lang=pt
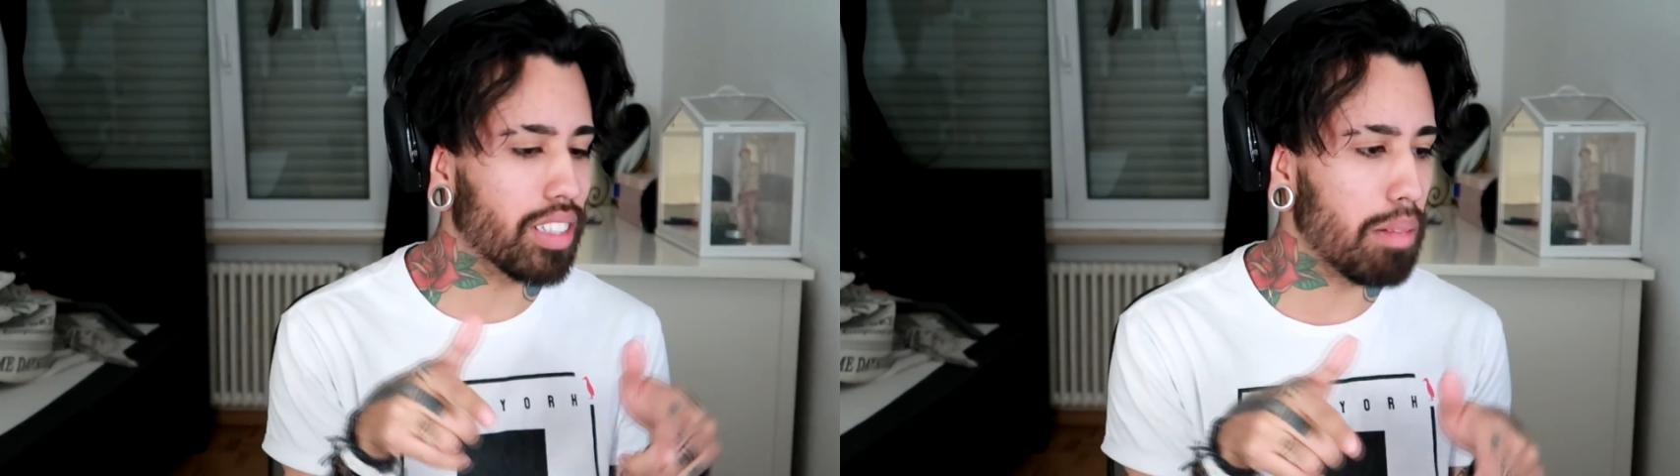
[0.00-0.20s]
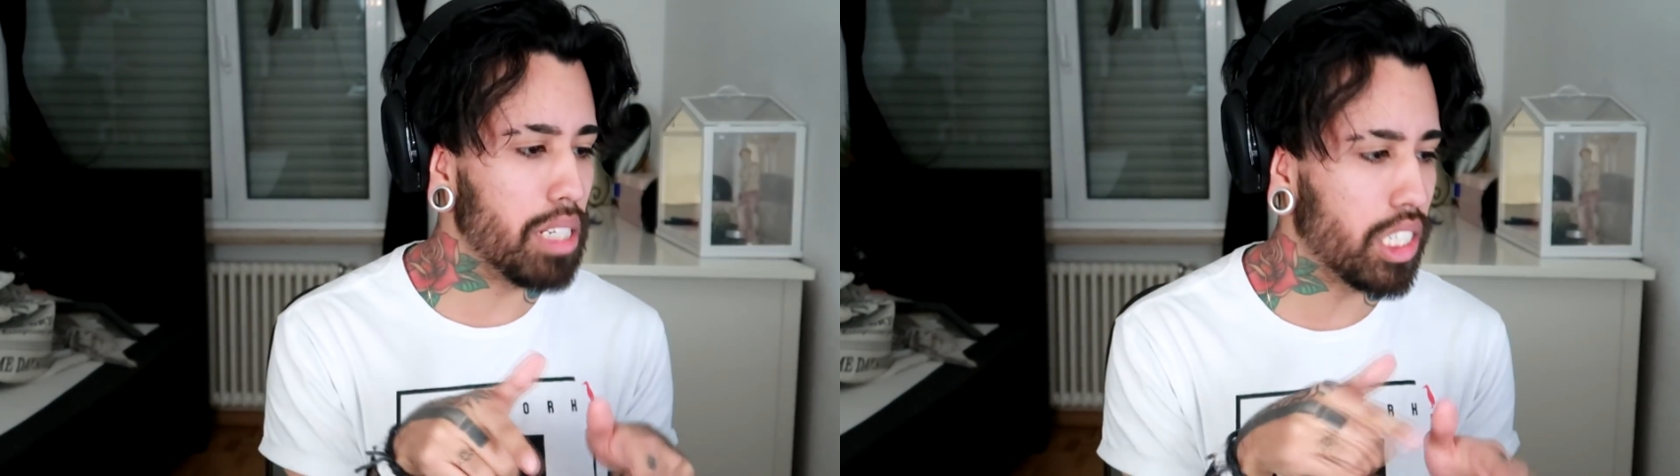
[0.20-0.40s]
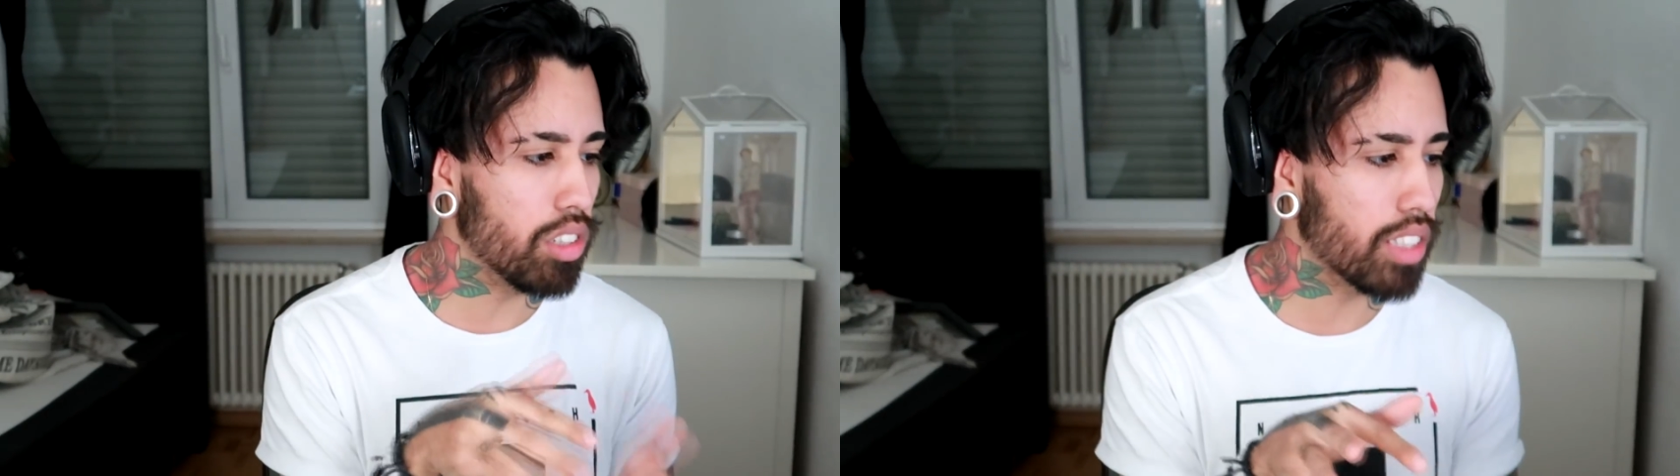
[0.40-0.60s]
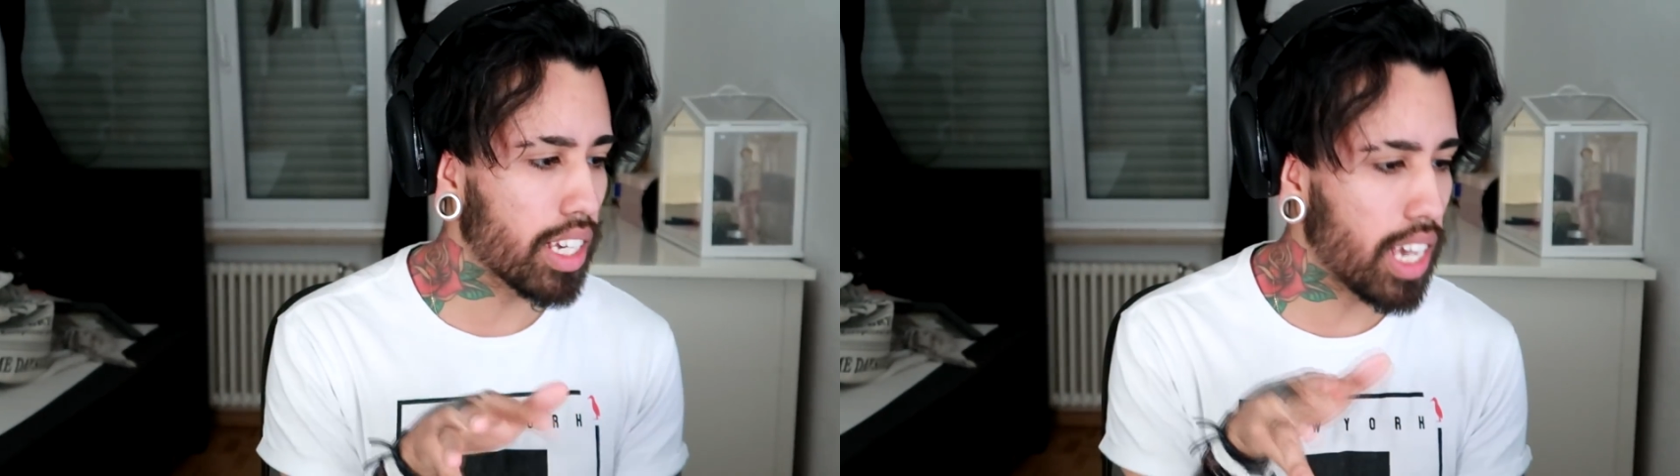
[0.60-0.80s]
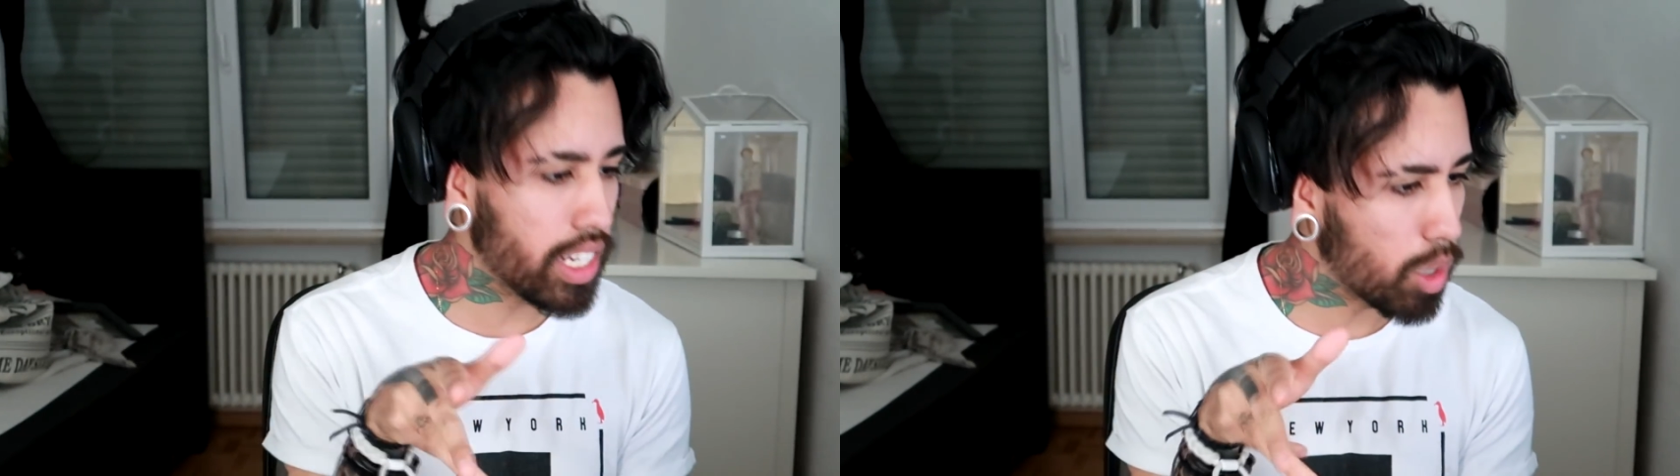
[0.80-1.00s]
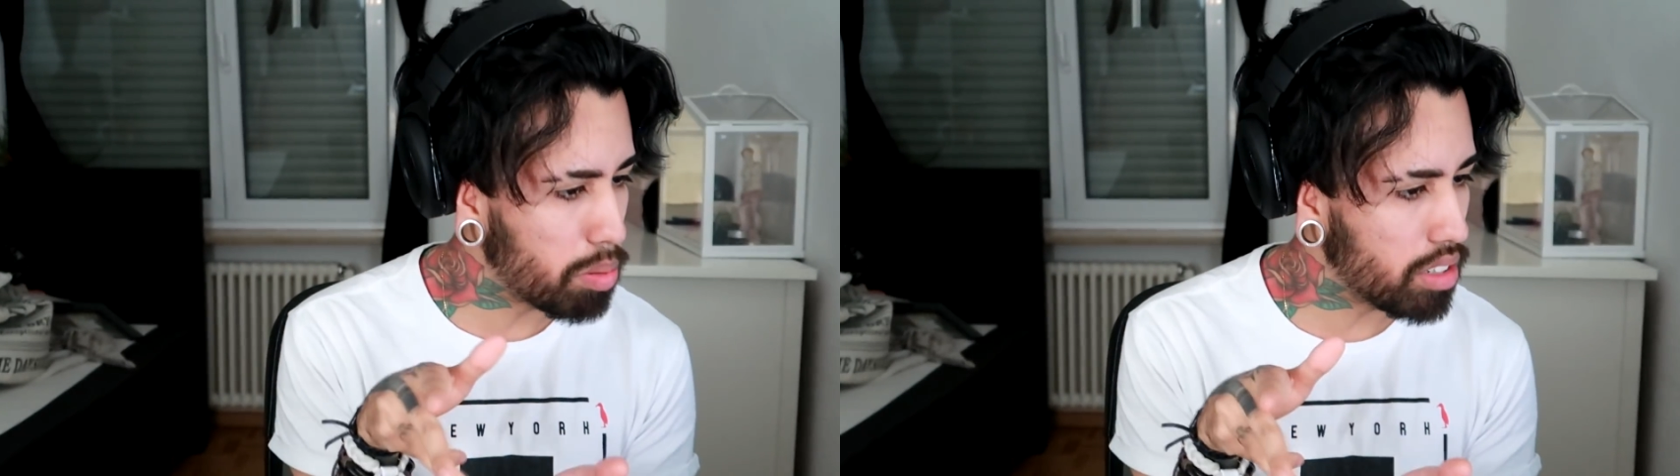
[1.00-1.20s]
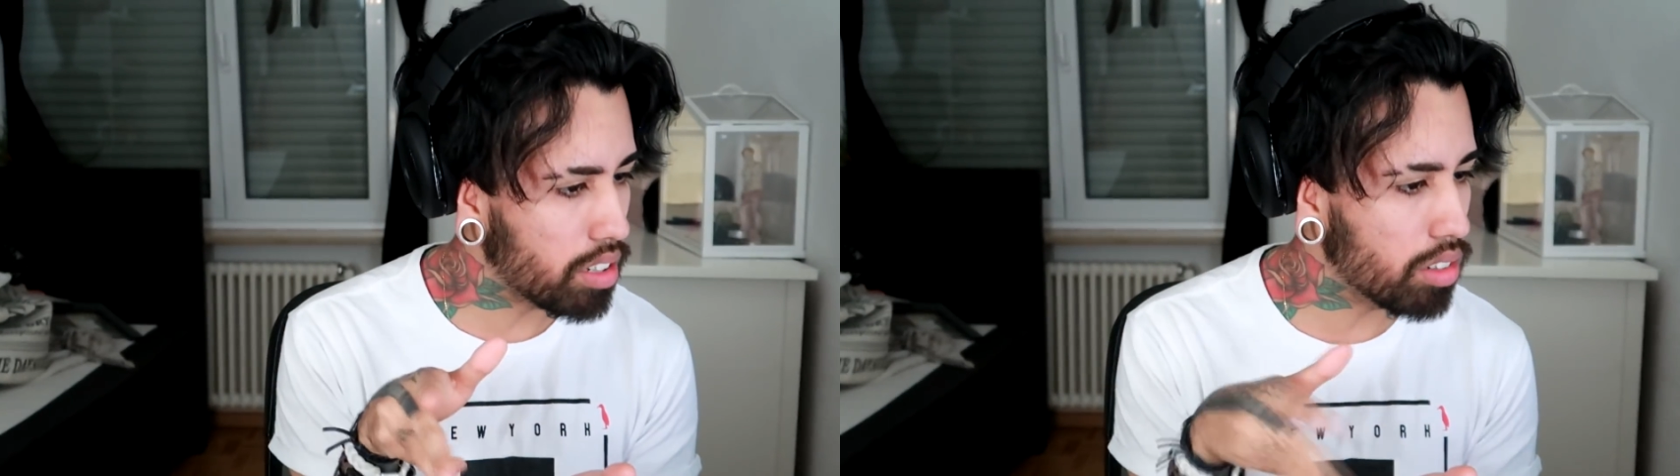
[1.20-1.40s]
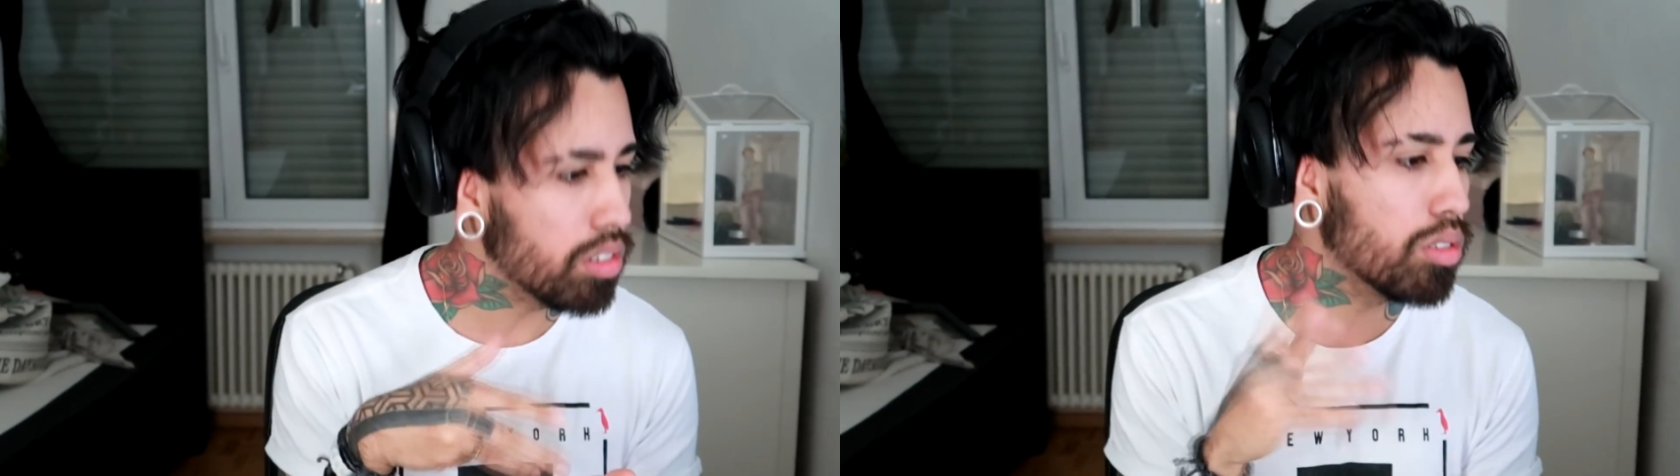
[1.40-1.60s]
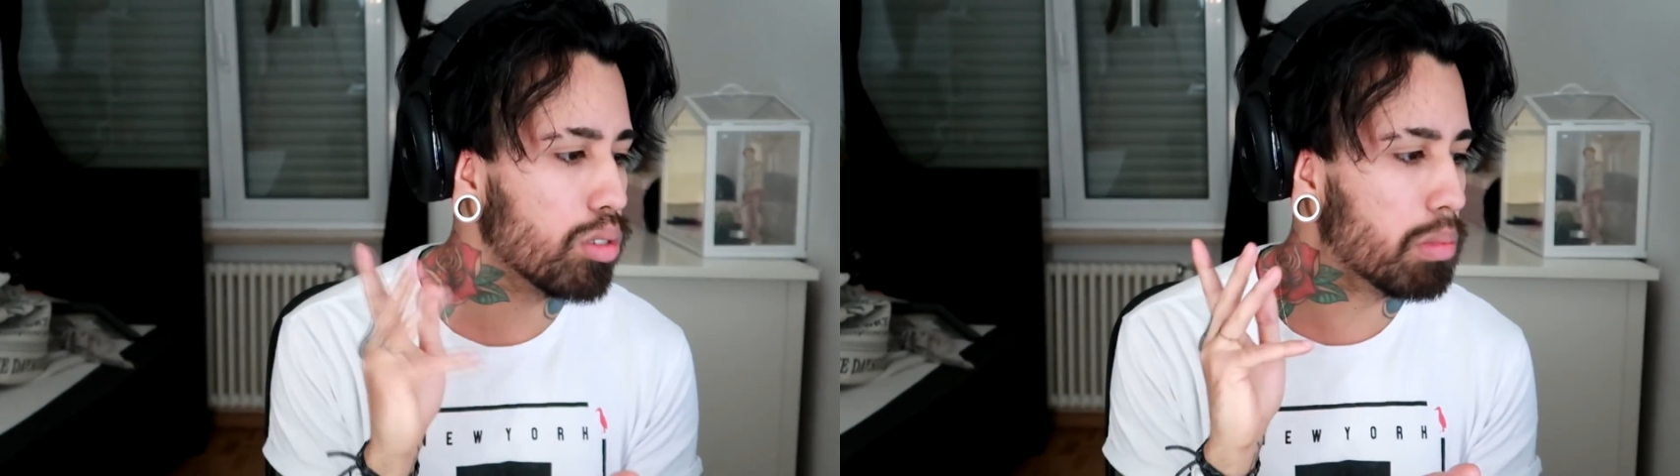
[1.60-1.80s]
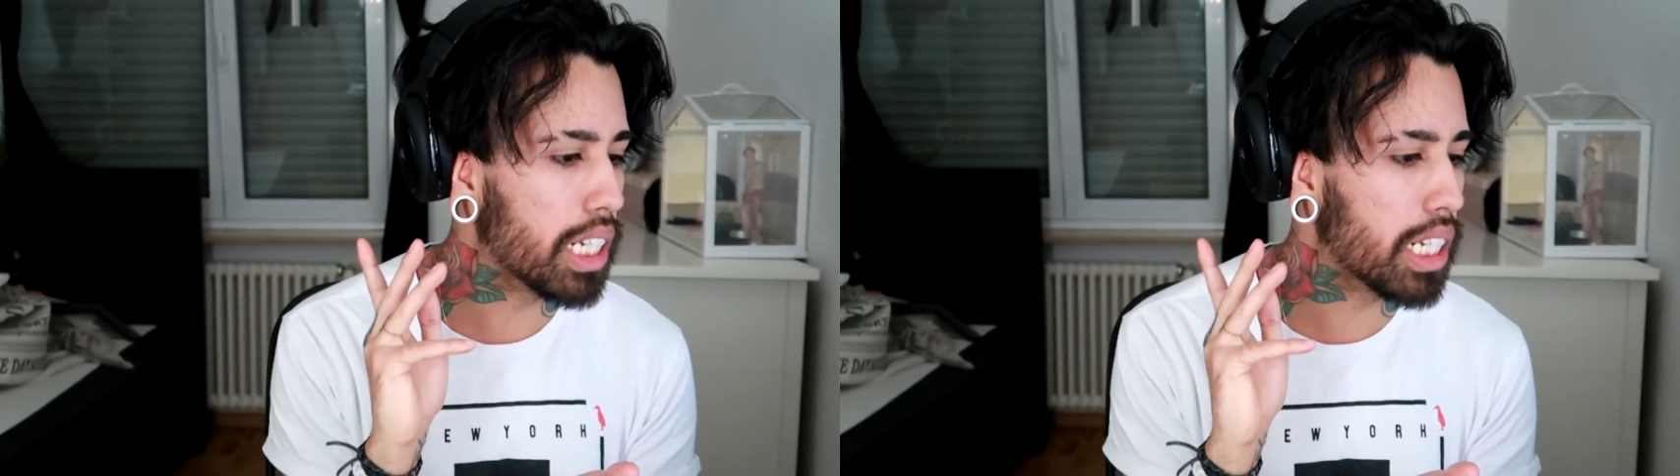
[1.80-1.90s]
estar tá mentindo que aqui a gente é o policial do YouTube,